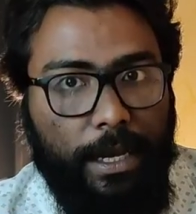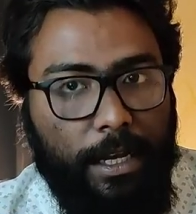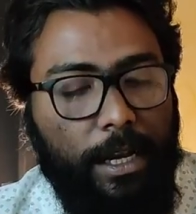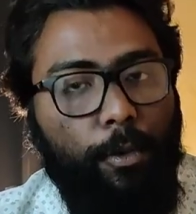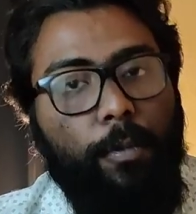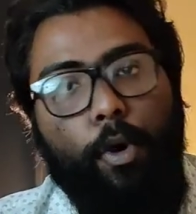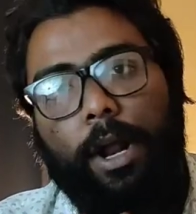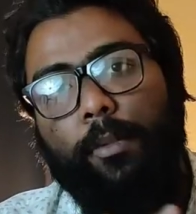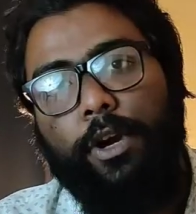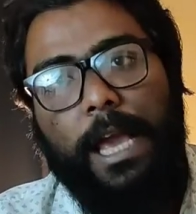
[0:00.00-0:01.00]
দেখিনি এবং
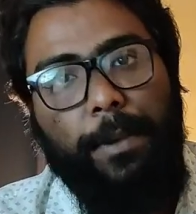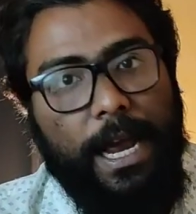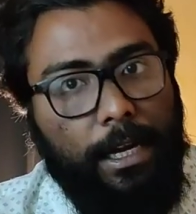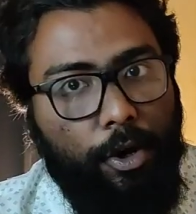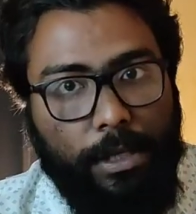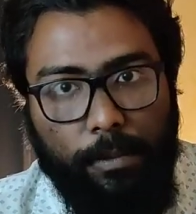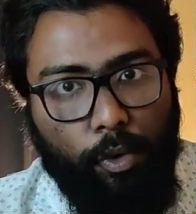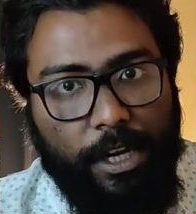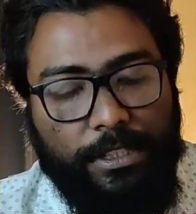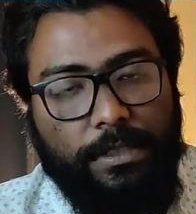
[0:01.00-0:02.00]
বরাবরই আমি একটা কথা
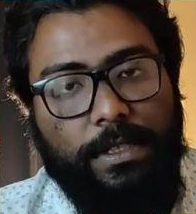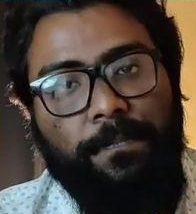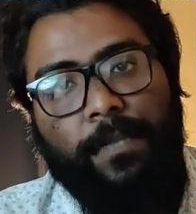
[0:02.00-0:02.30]
বলে এসেছি